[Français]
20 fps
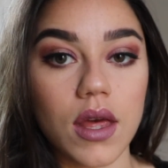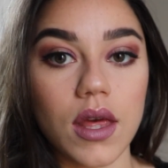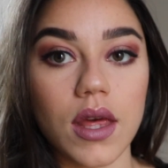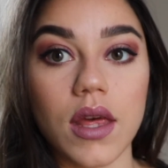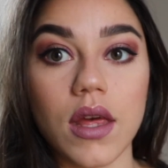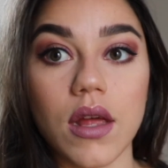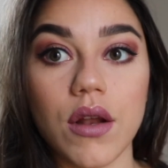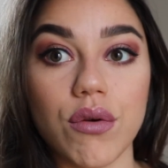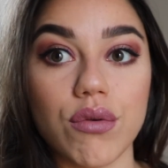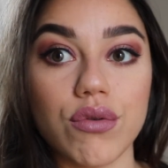
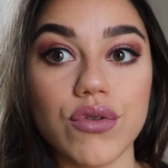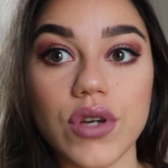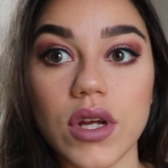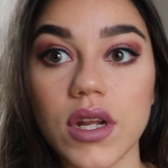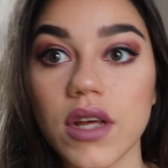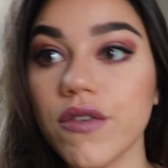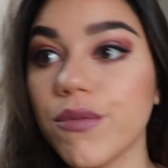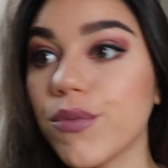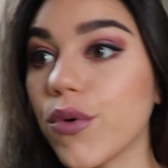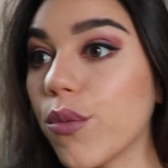Et le rouge à
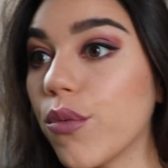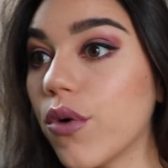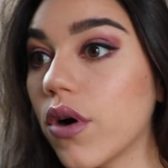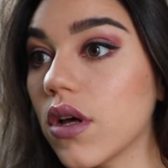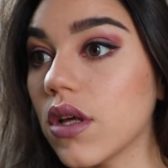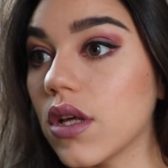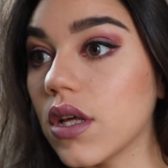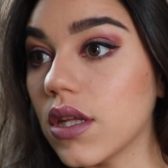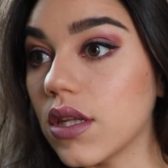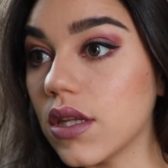lèvres pour moi
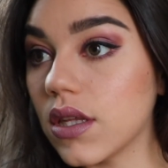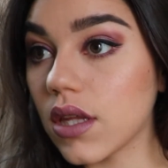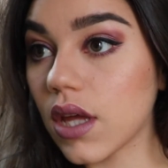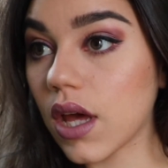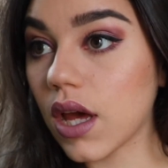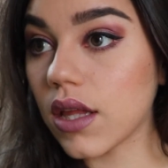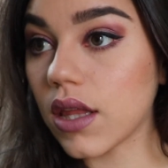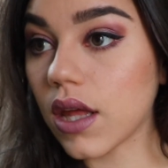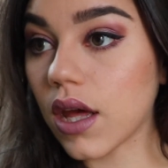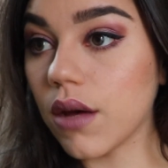est
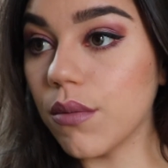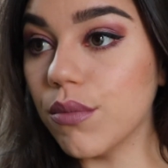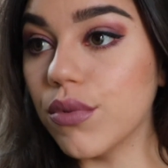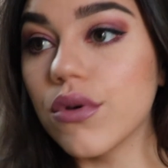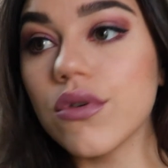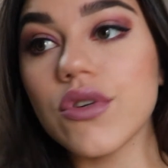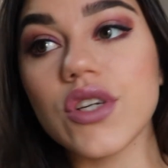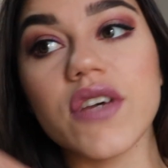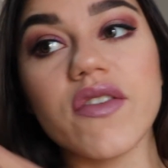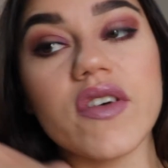très très
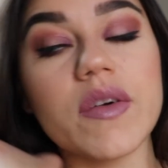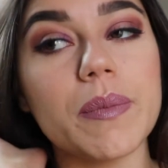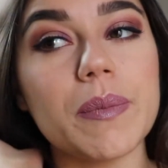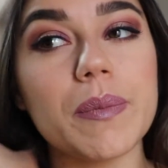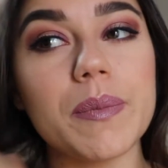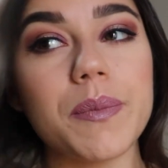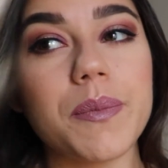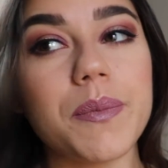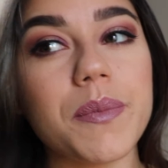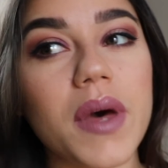beau. J'avais
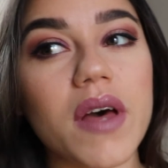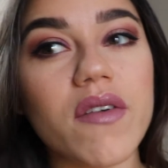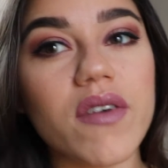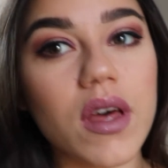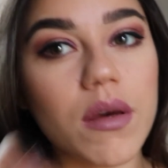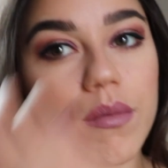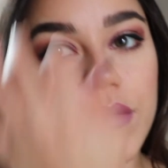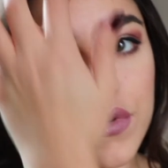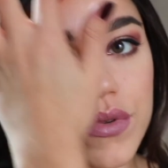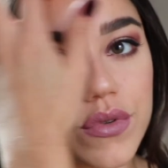pas
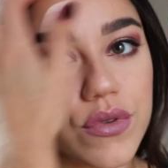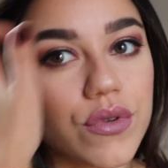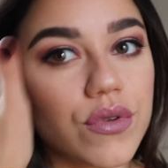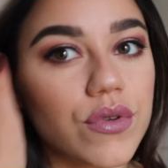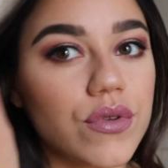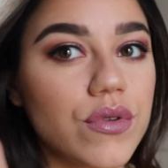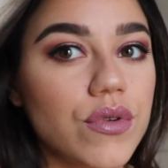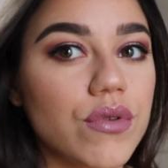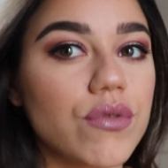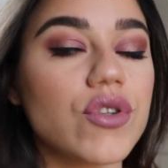vraiment
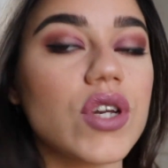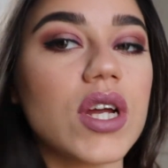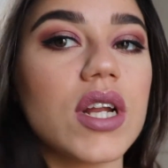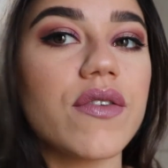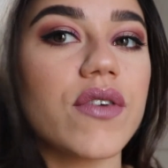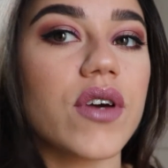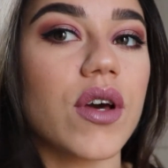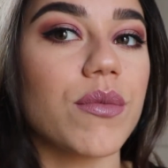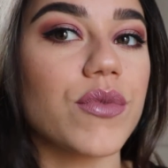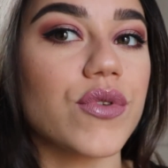de, de, rouge à
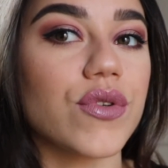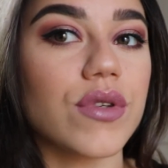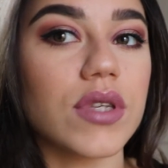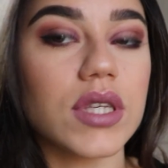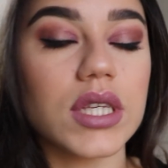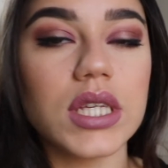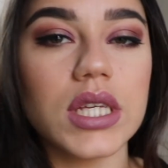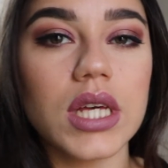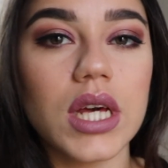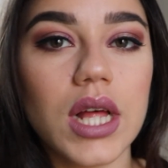lèvres comme
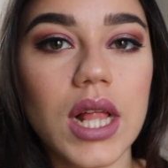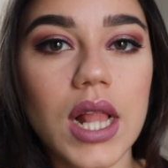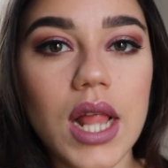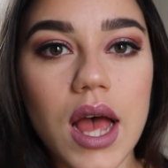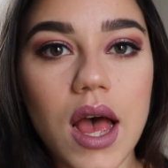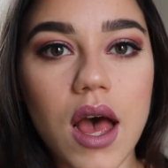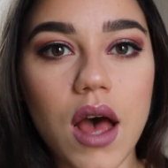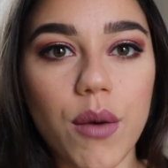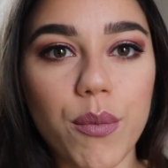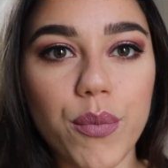ceci.
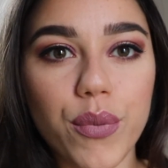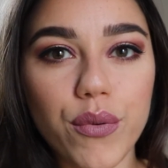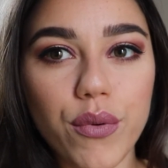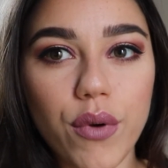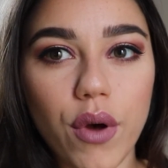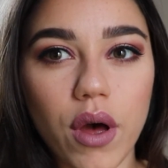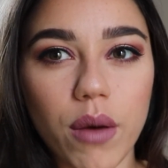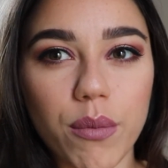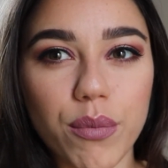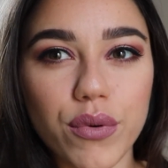Un peu,
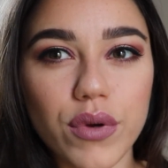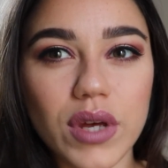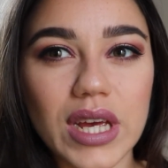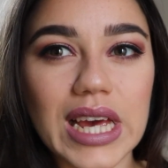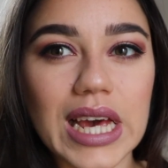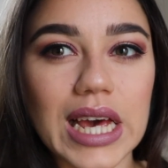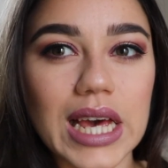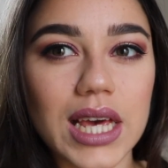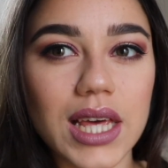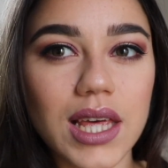un peu
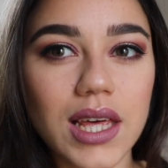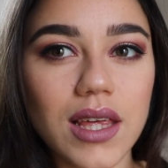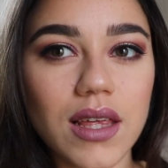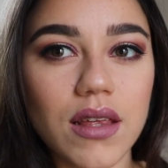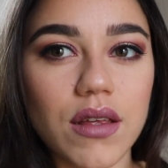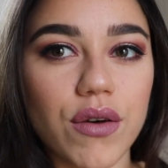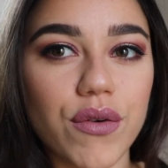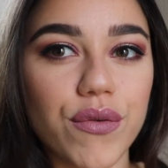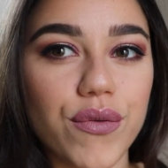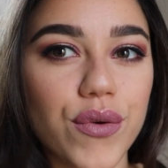
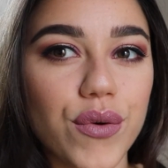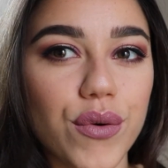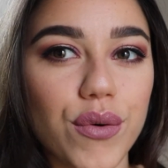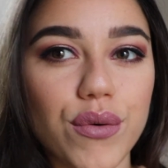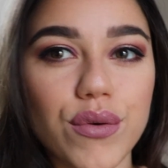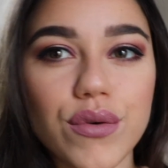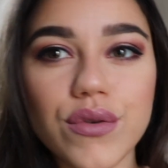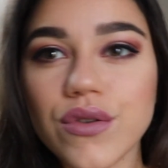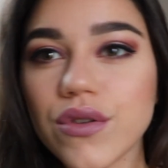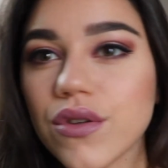gris, euh, vieux
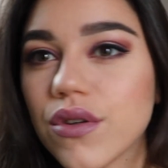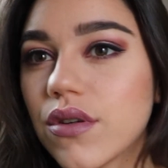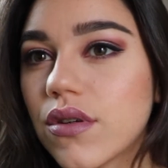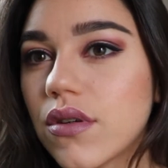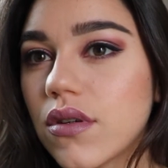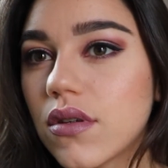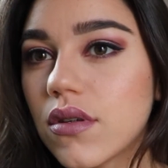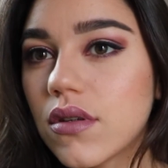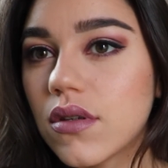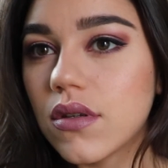rose.
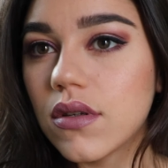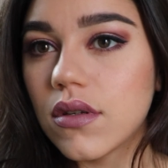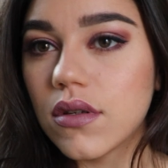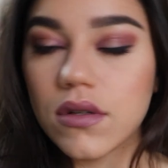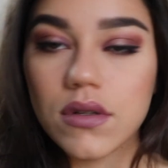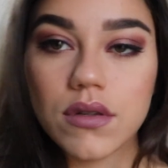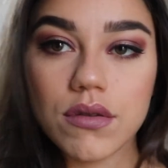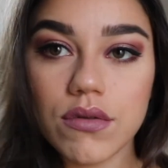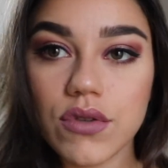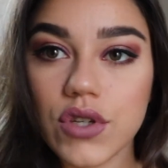
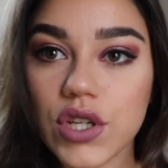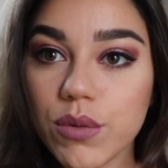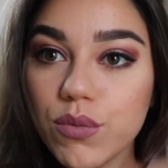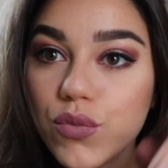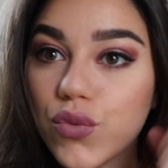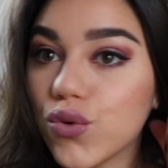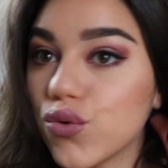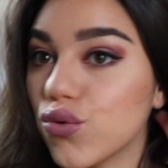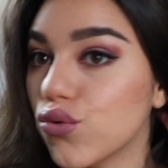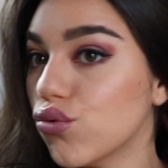J'aime
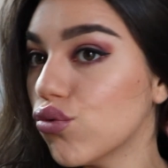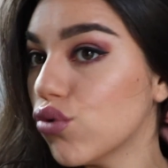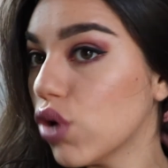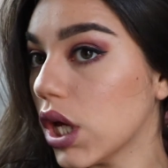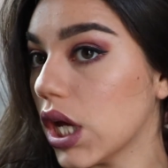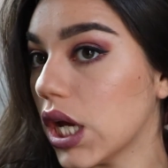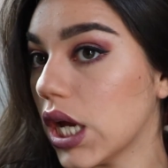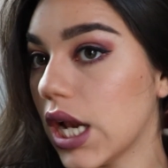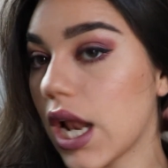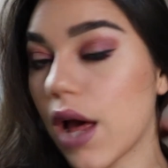beaucoup.
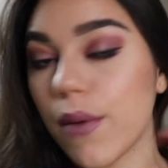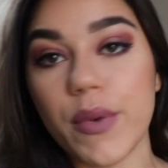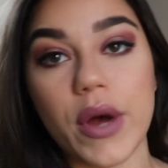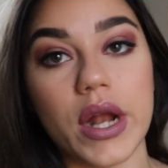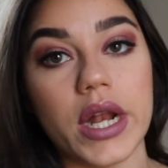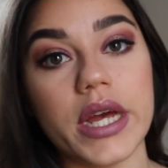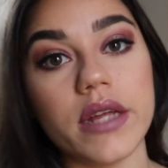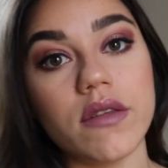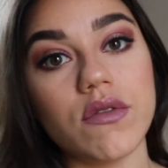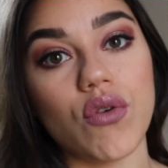Et la
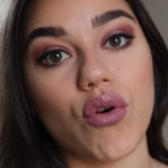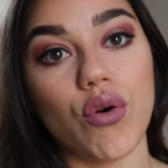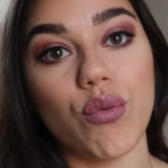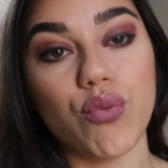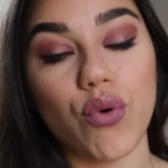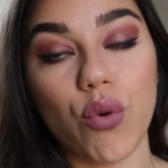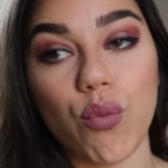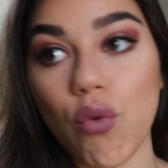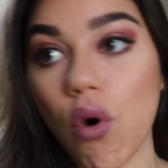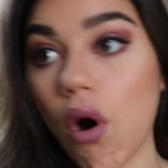palette
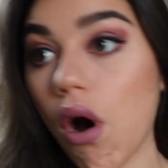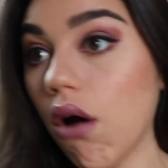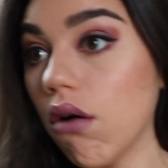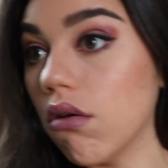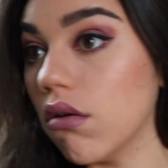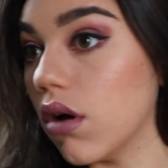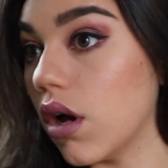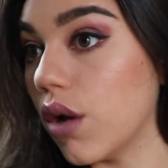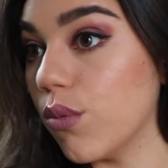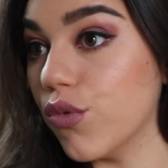pour moi,
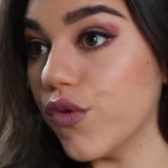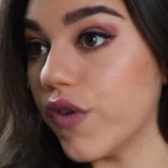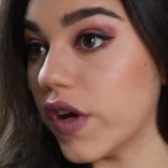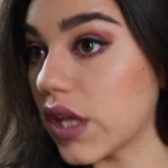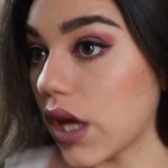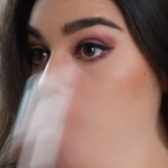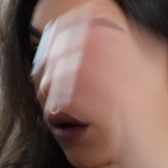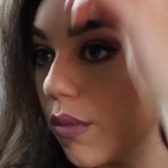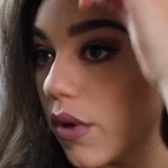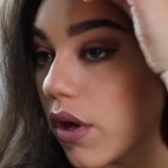elle me va
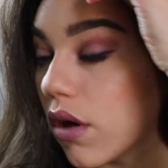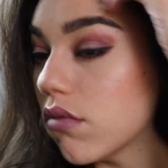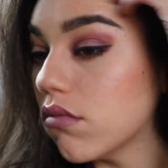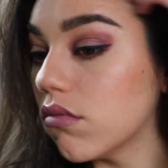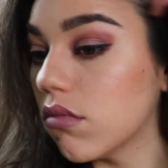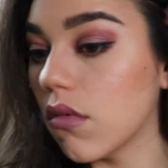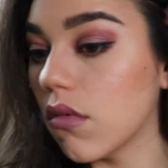très bien.